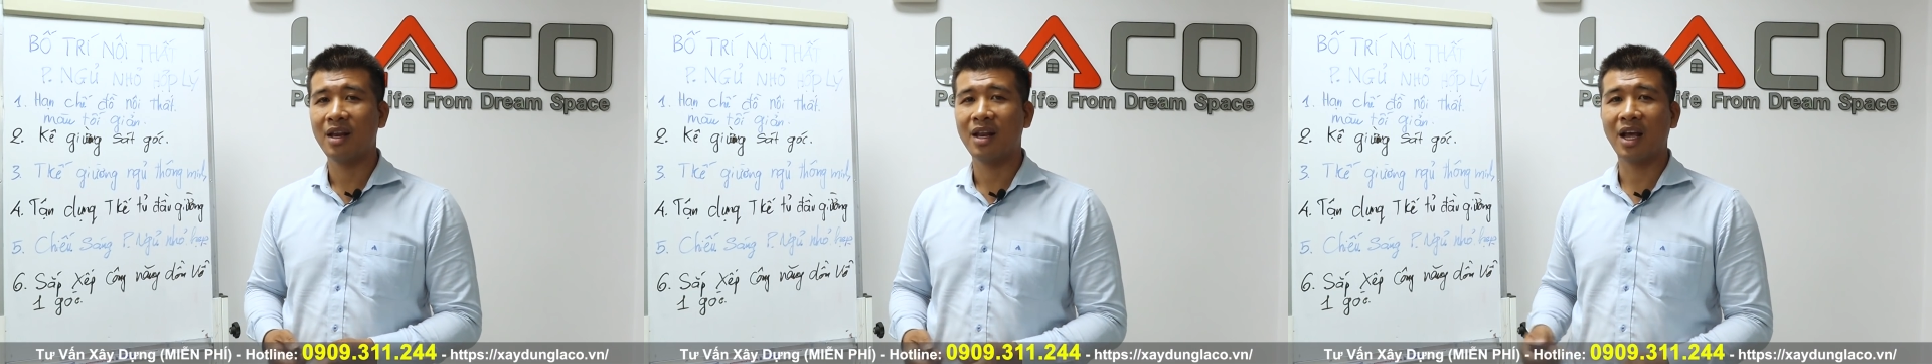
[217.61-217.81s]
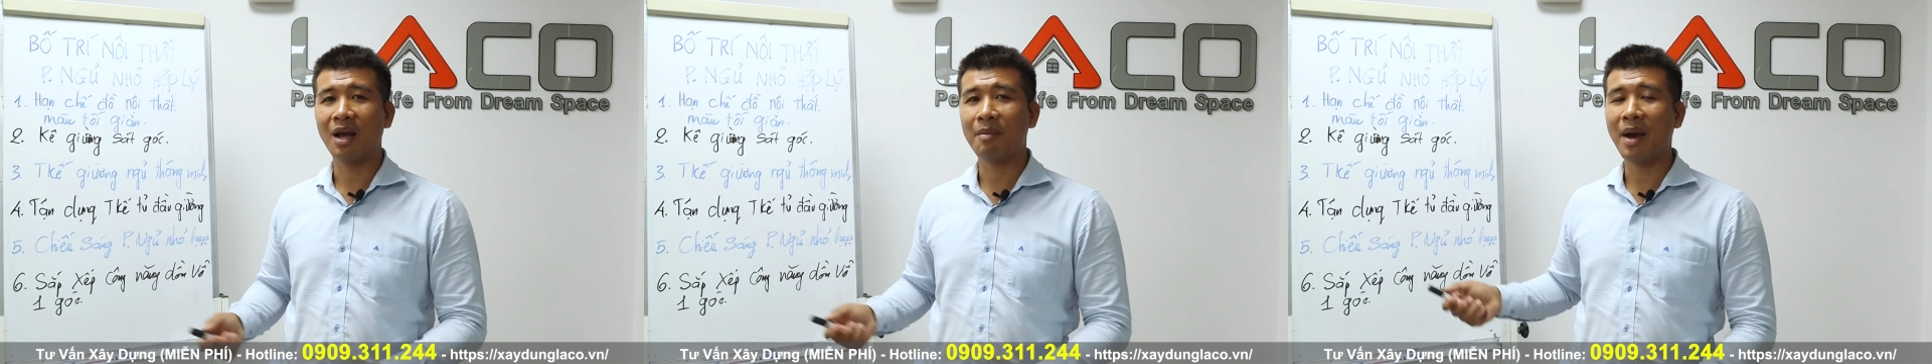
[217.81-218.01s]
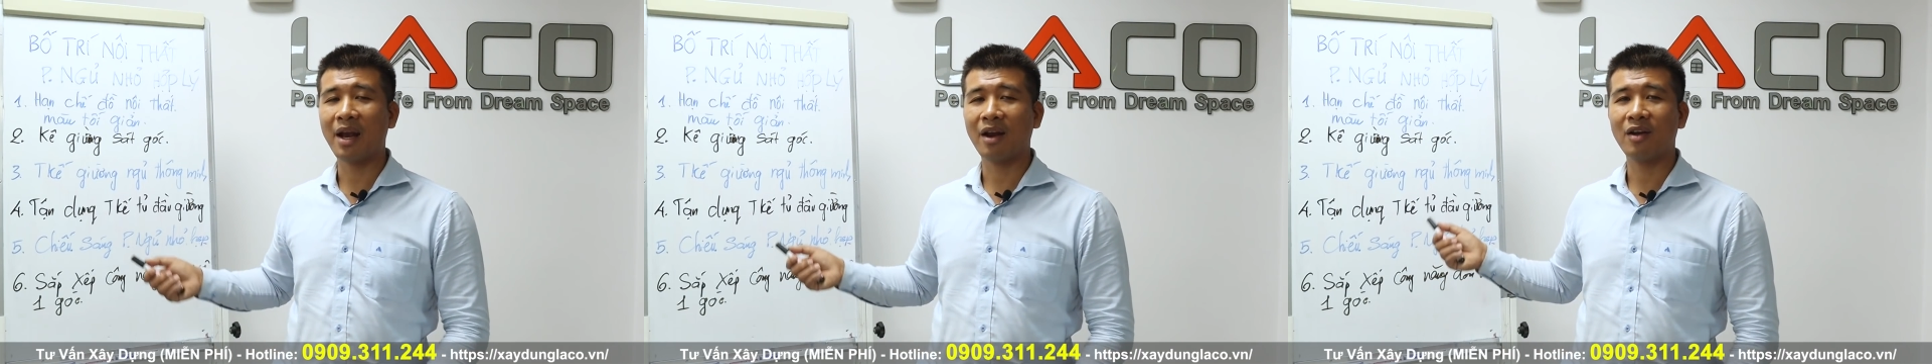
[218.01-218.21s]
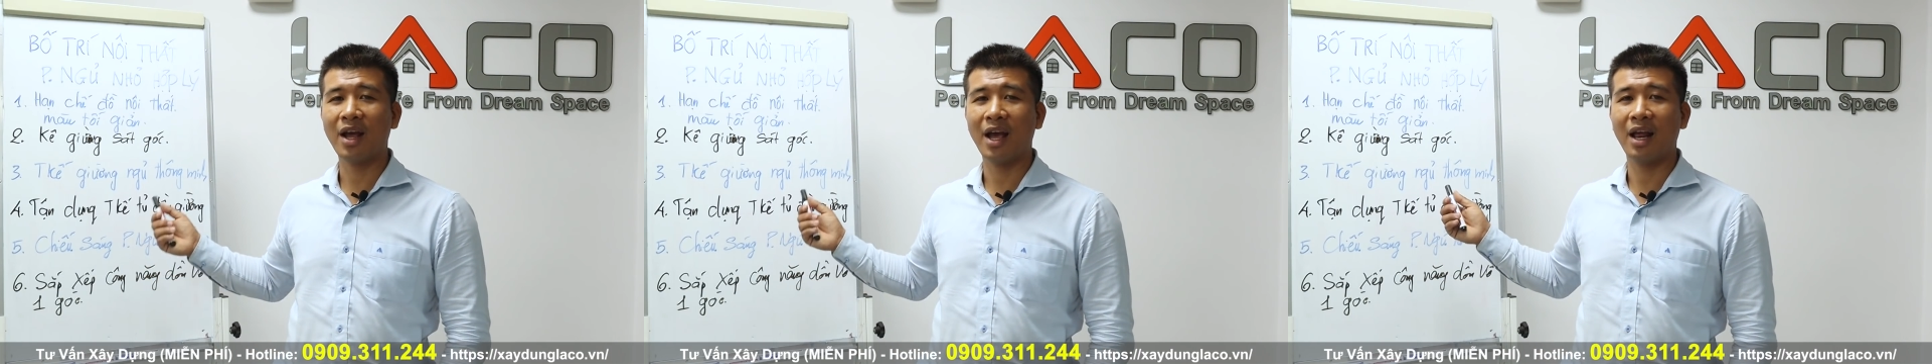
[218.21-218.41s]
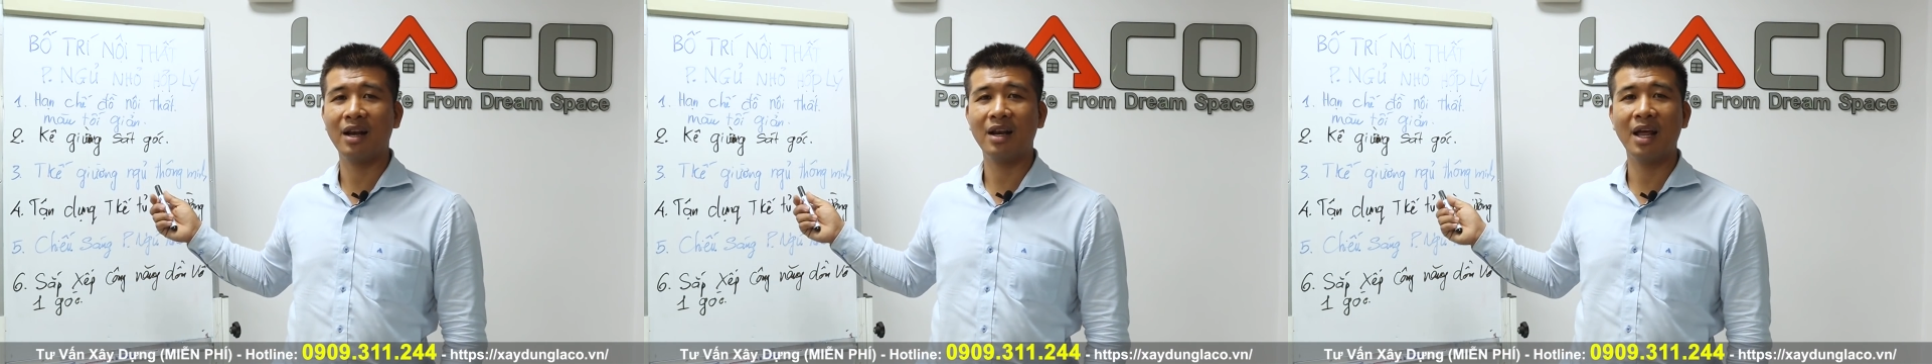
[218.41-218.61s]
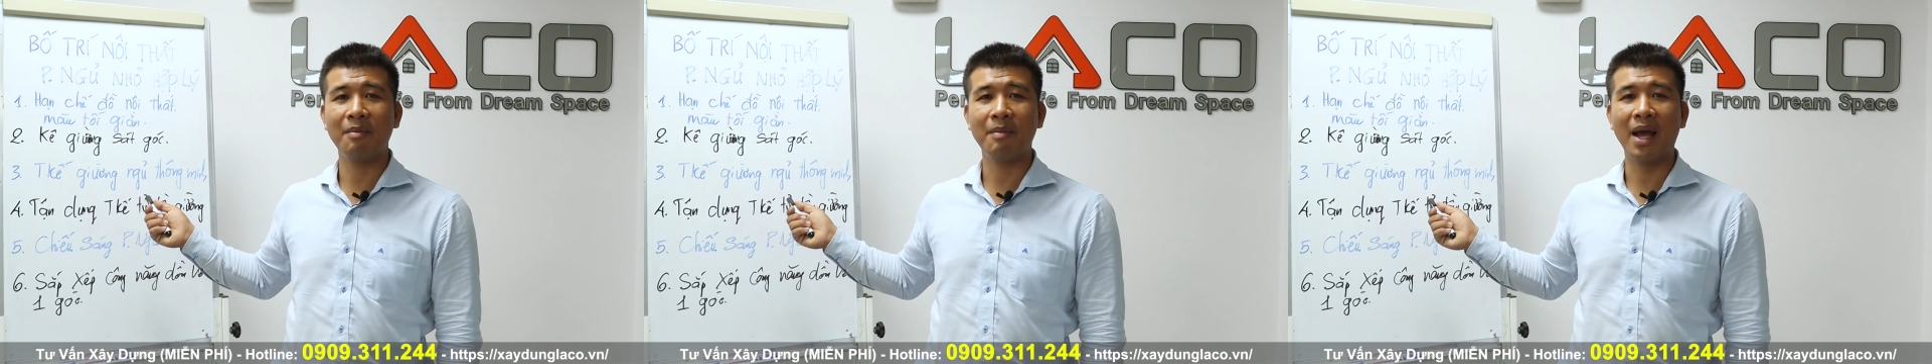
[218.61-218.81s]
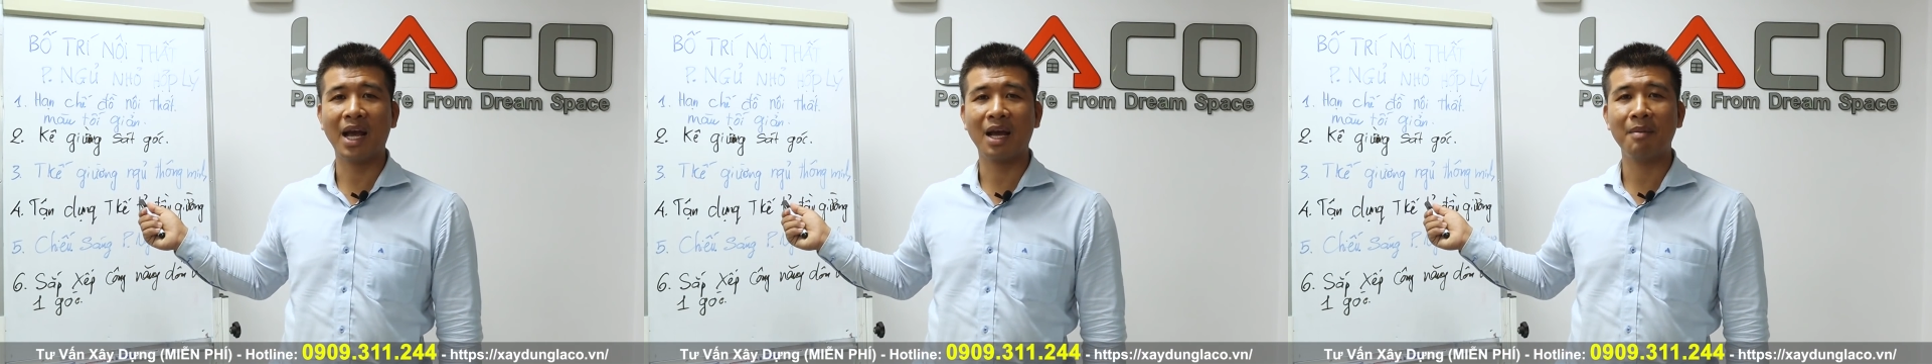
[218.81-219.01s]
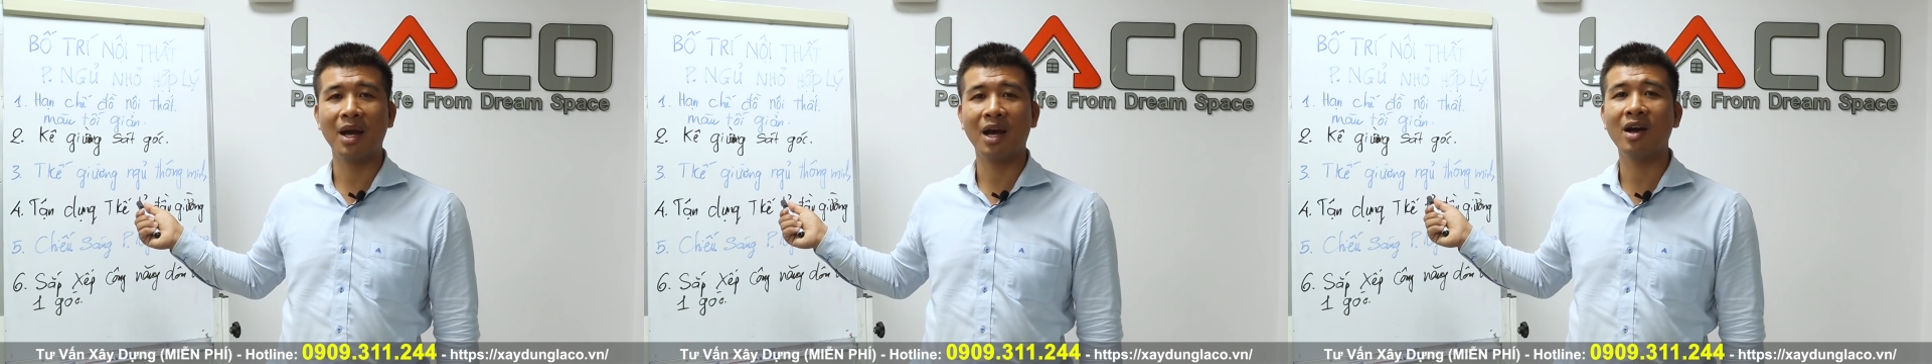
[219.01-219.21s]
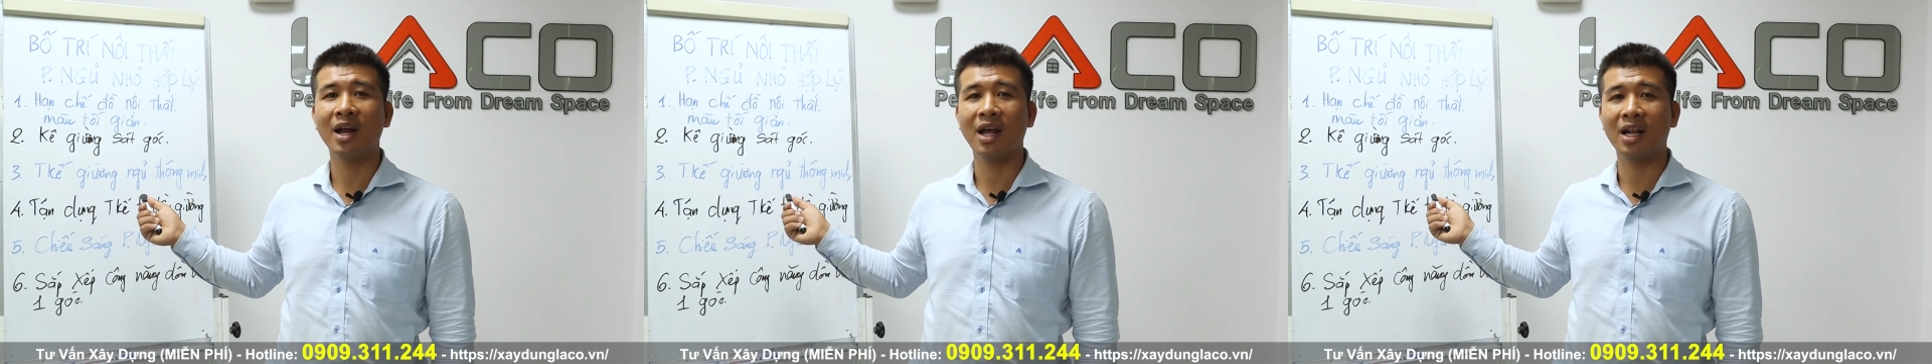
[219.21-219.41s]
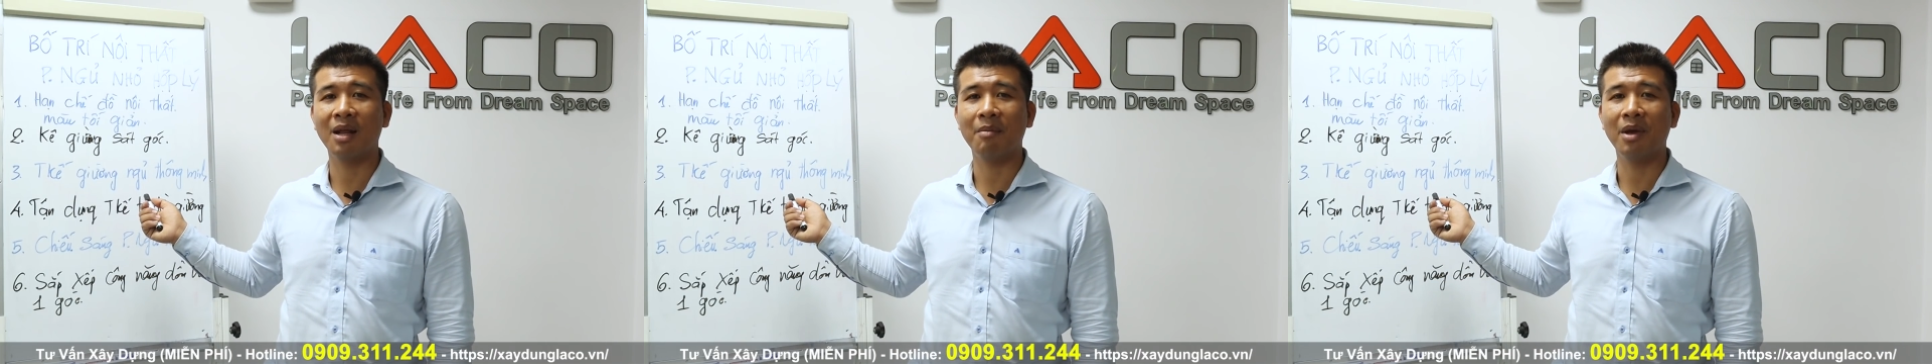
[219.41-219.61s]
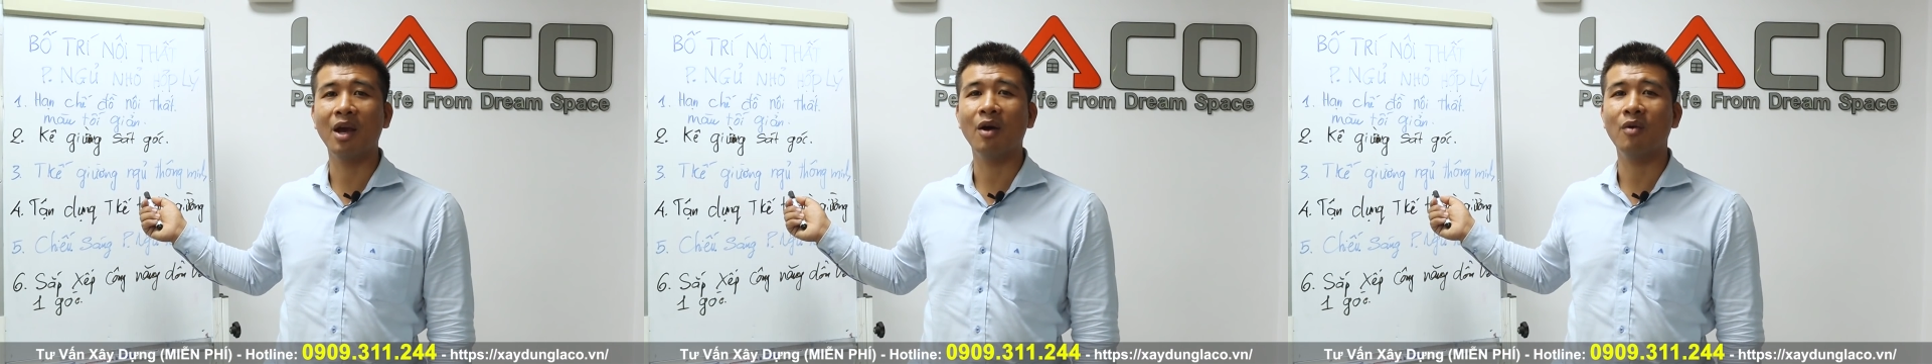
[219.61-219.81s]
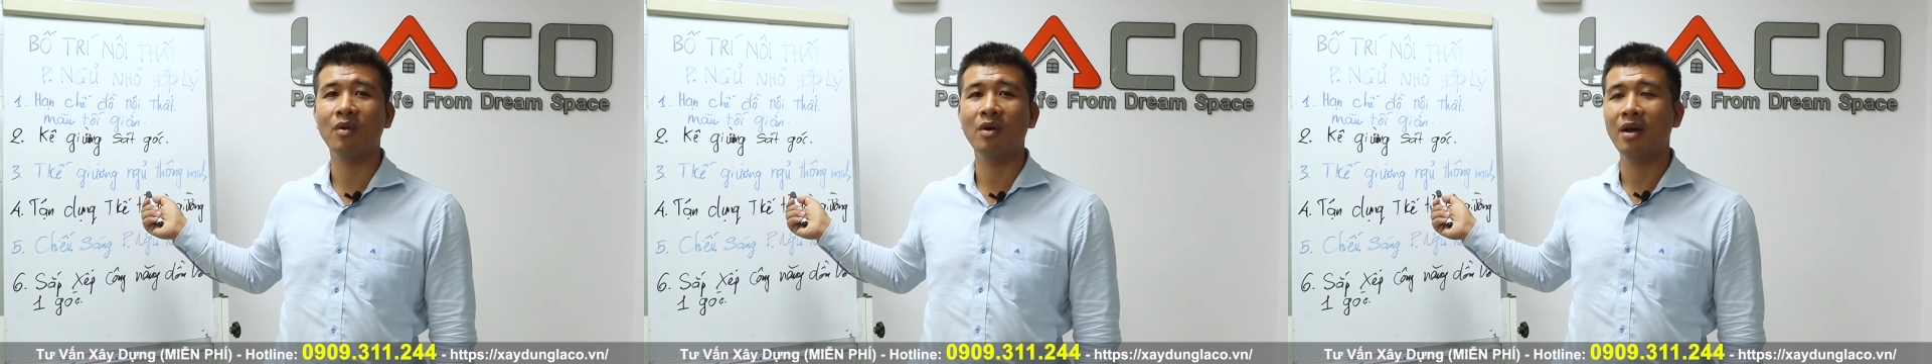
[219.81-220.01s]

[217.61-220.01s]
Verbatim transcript: Thì các bạn có thể lên mạng, các bạn có thể tìm hiểu